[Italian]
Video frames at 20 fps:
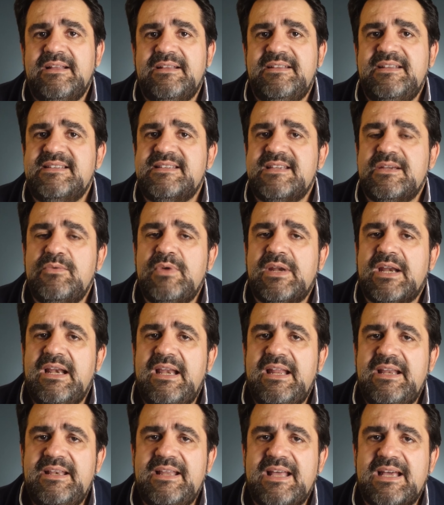di eseguire
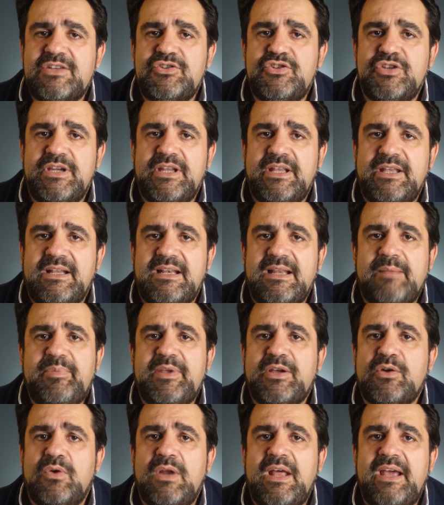le indagini, la
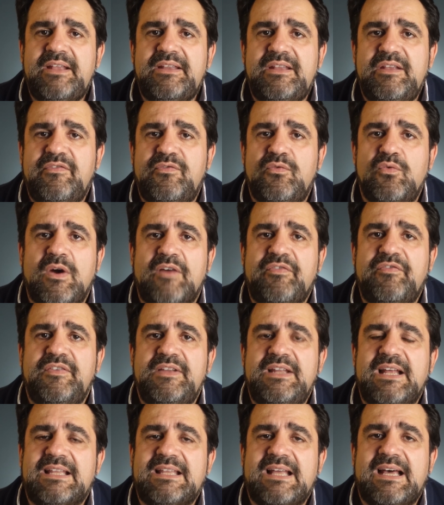piccola Edi fu
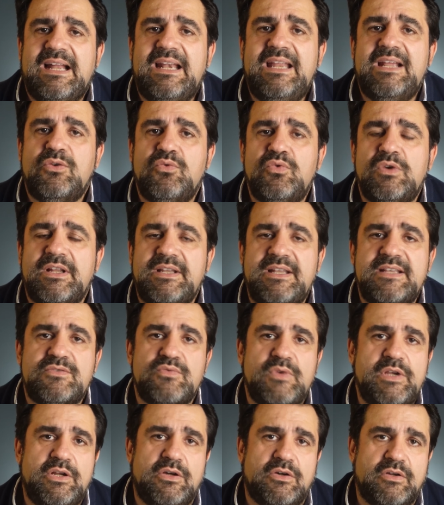affidata alle cure dei
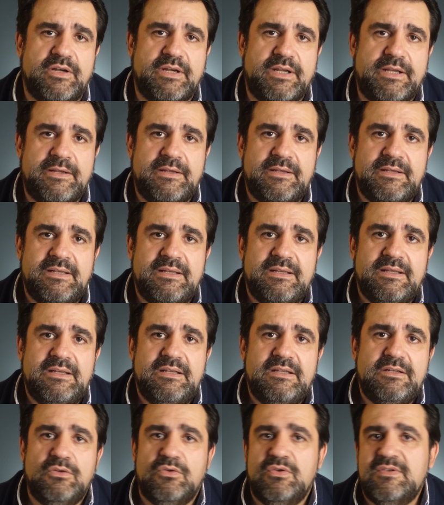suoi nonni
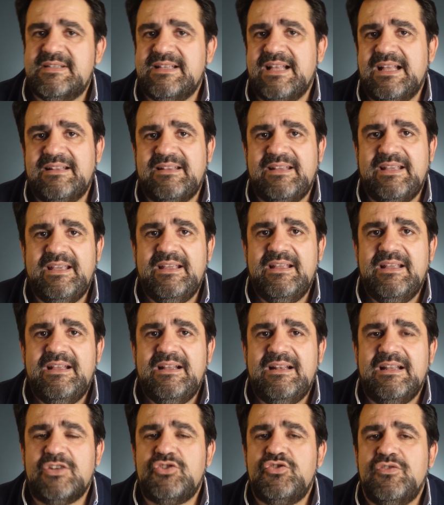nonostante
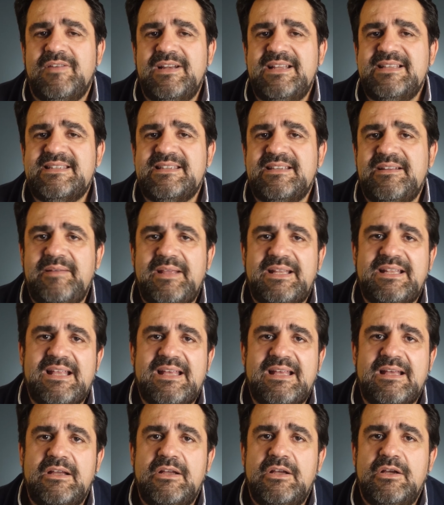la giovanissima
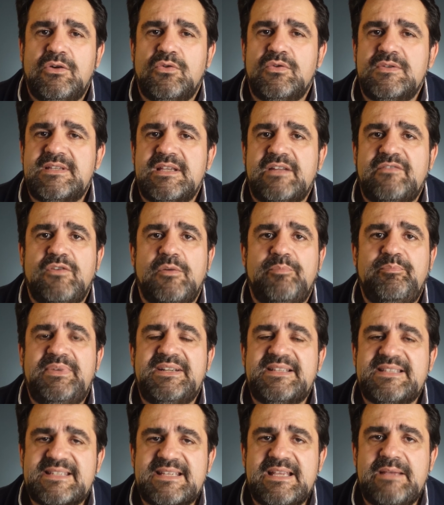età, conservò
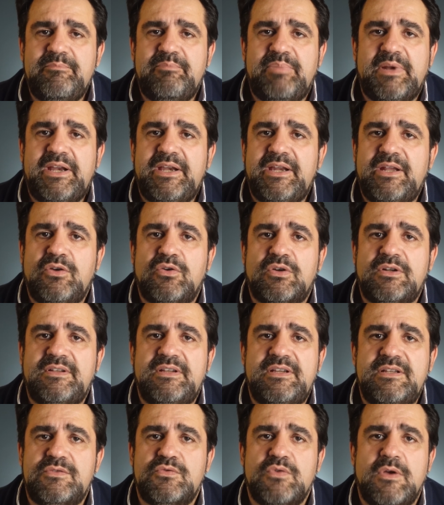per sempre i
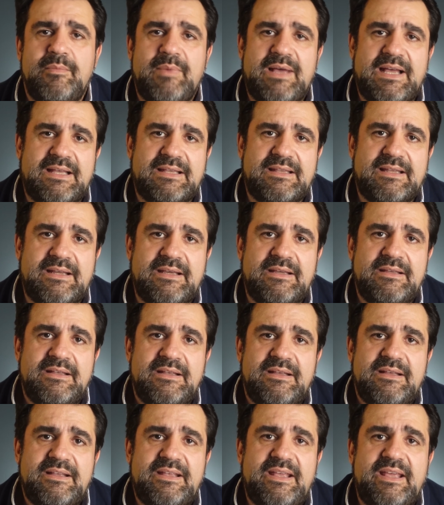ricordi di sua madre,
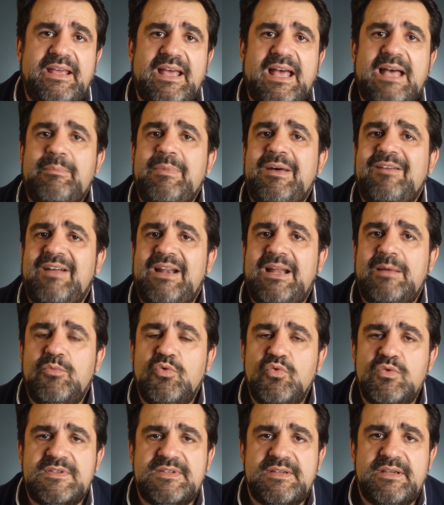che amava la
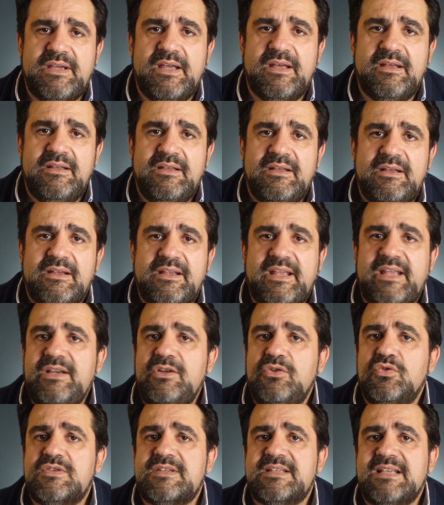musica, che
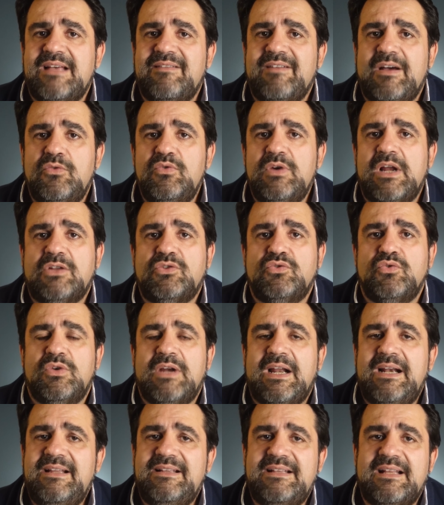indossava una
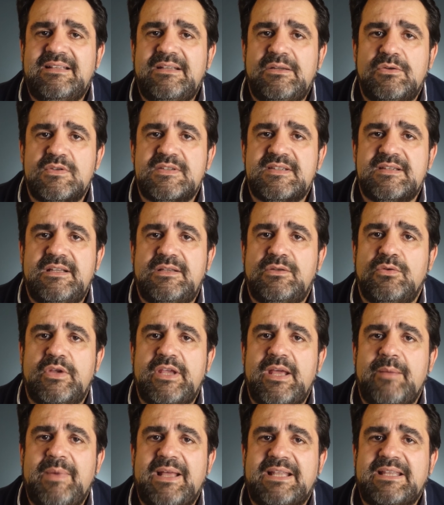tonalità di rossetto
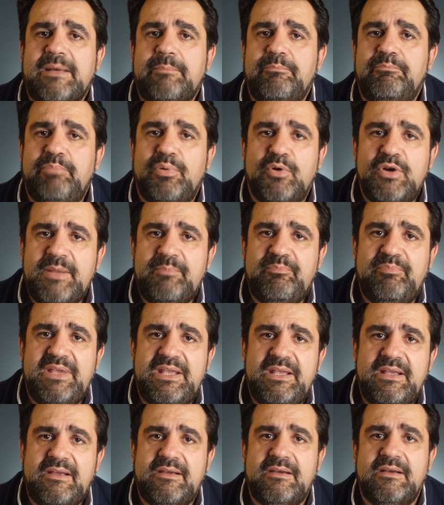chiamata Pony
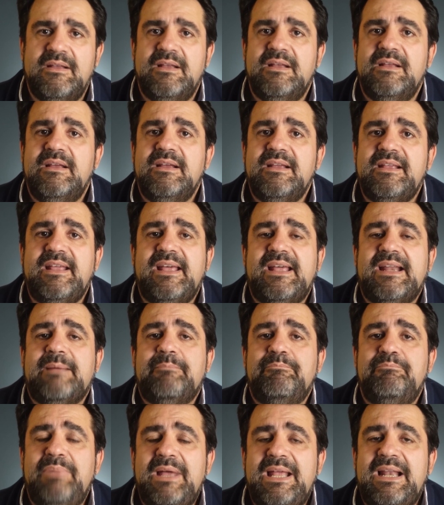Pink, che era
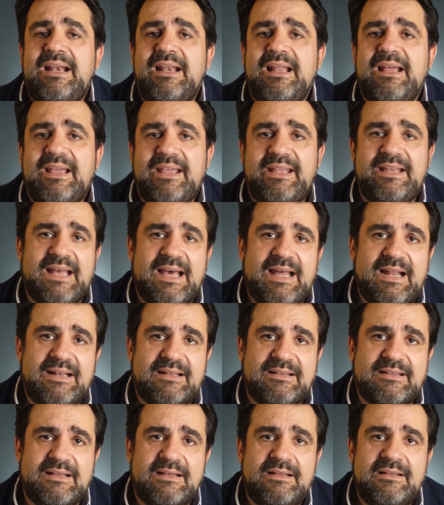bella ed
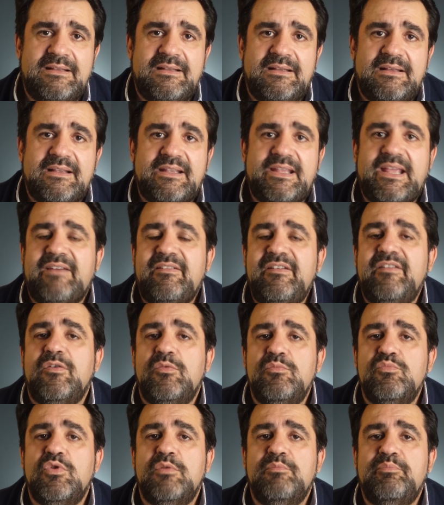alta, che aveva
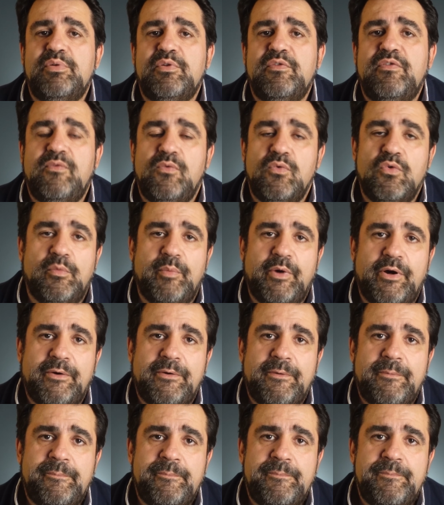un buon profumo.
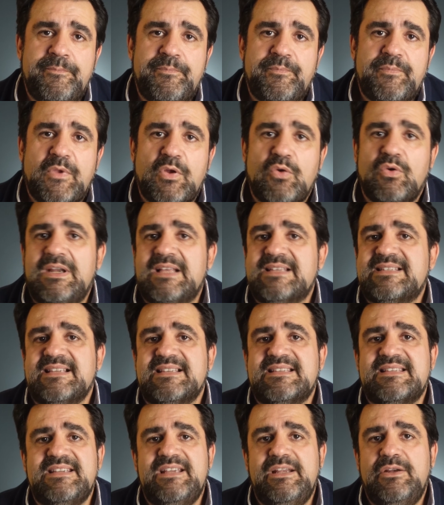Con
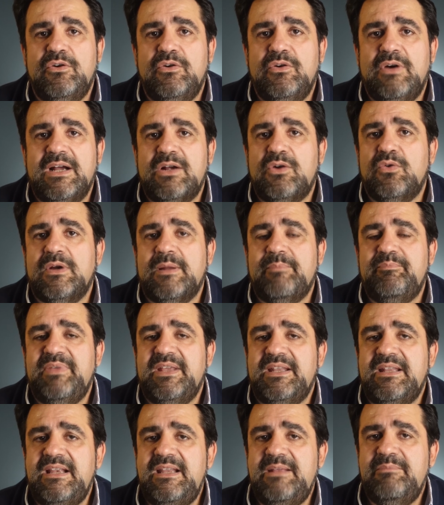l'assassino ancora a
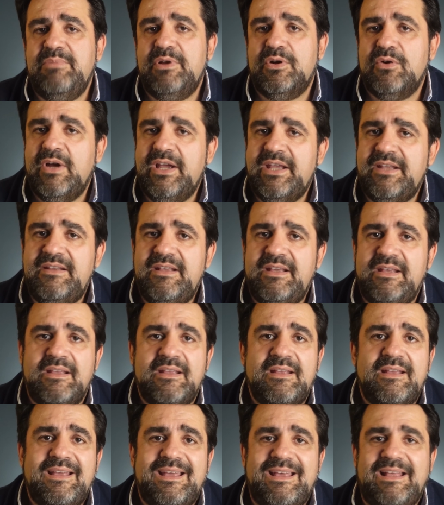piede libero, Eddie
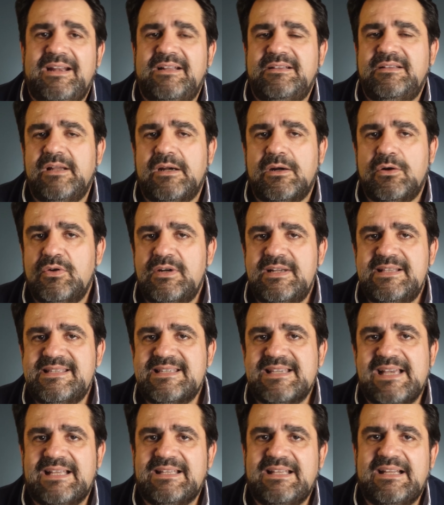era
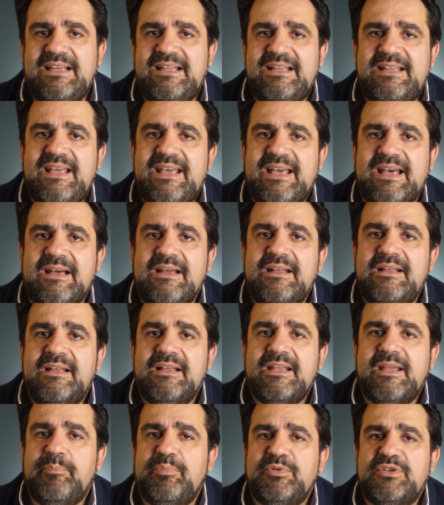terrorizzata all'idea
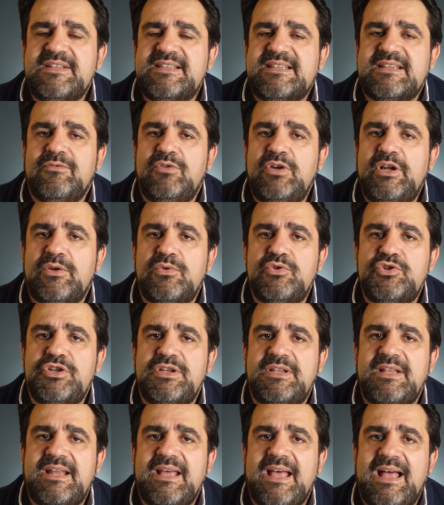che potesse voler
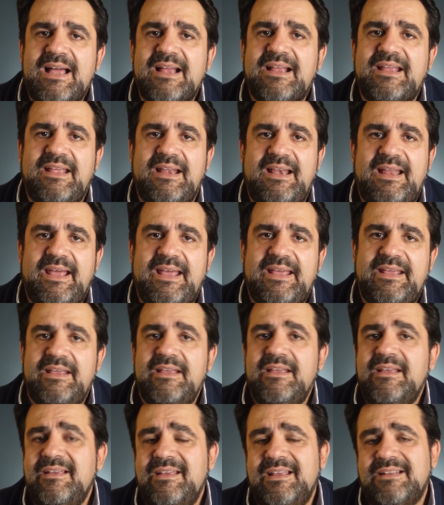uccidere anche lei
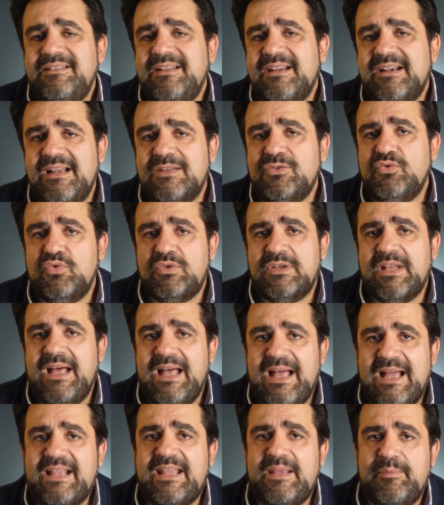e a dirla tutta
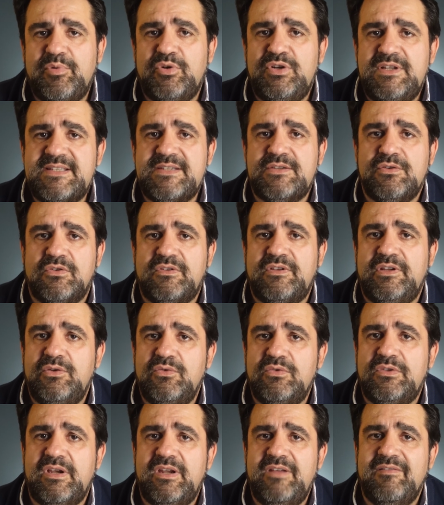anche i poliziotti
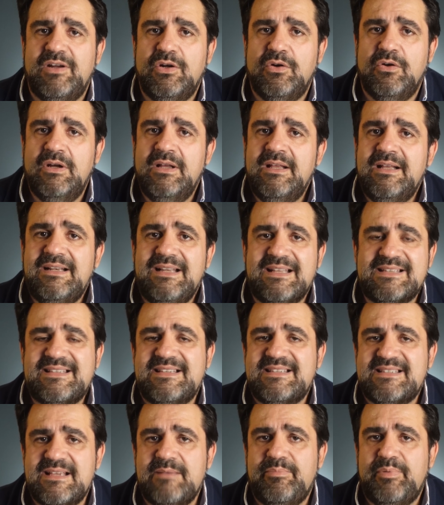nutrivano la
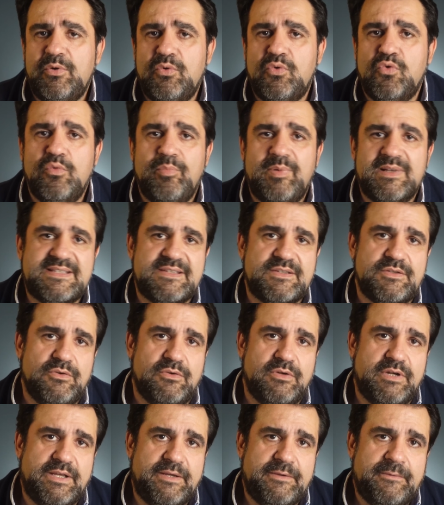stessa
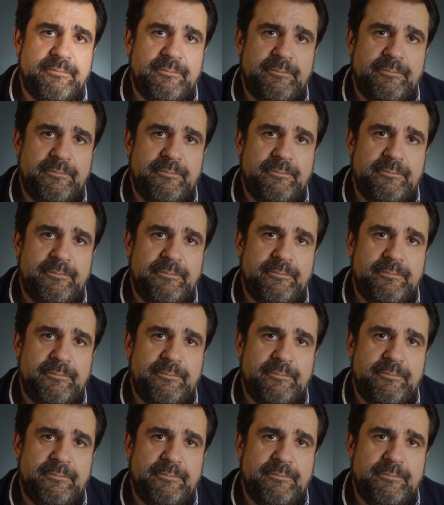preoccupazione.